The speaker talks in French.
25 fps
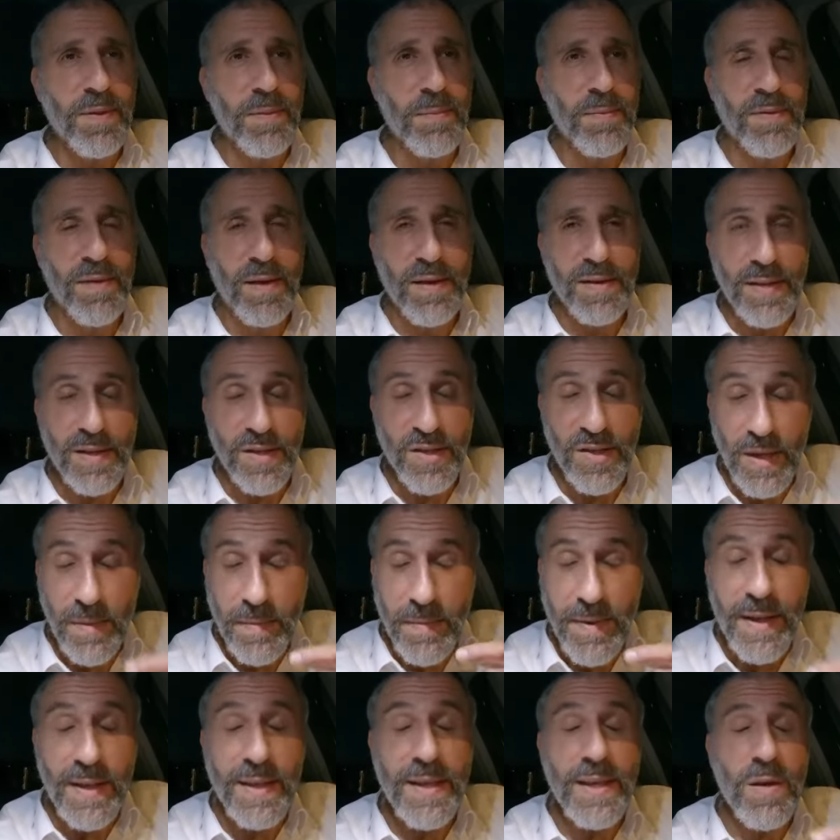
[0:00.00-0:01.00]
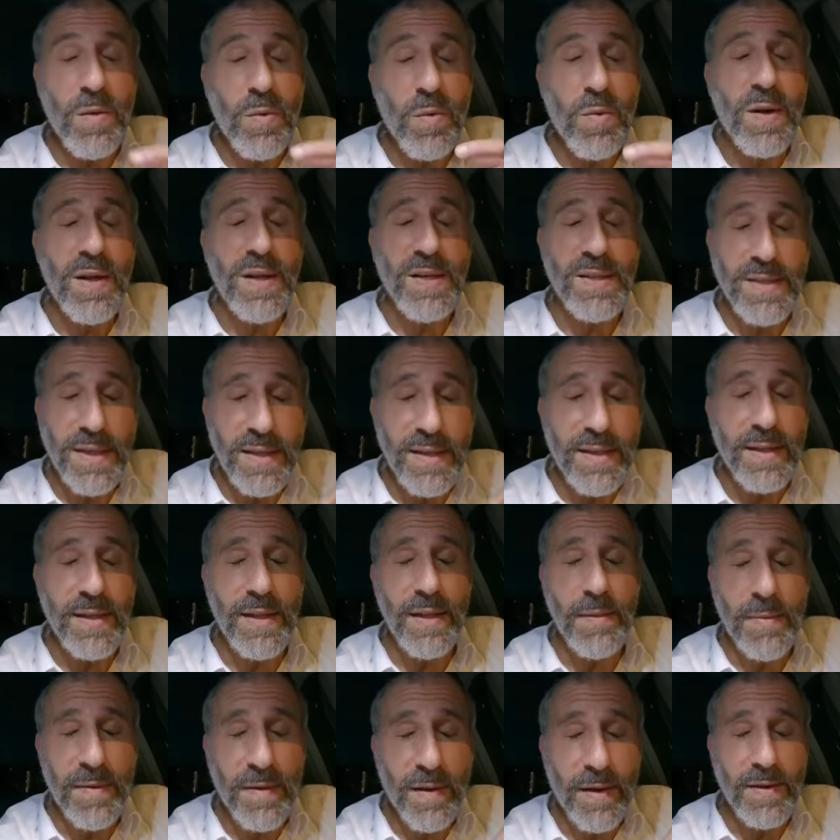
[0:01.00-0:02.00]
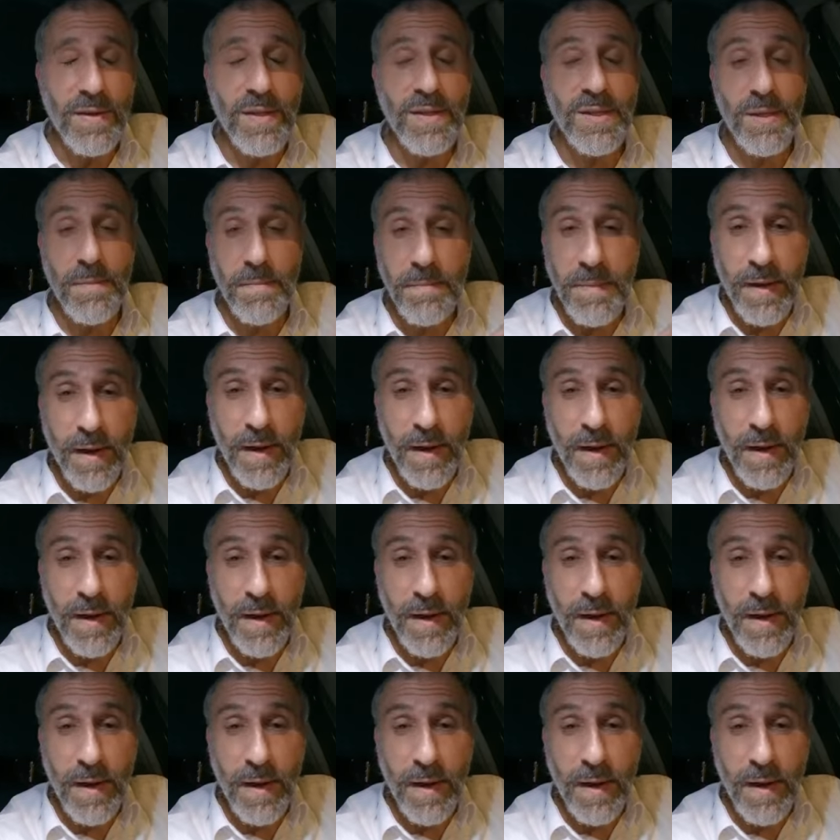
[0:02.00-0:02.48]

Bezrat Hashem, la Géoula cette année, Bezrat Hashem,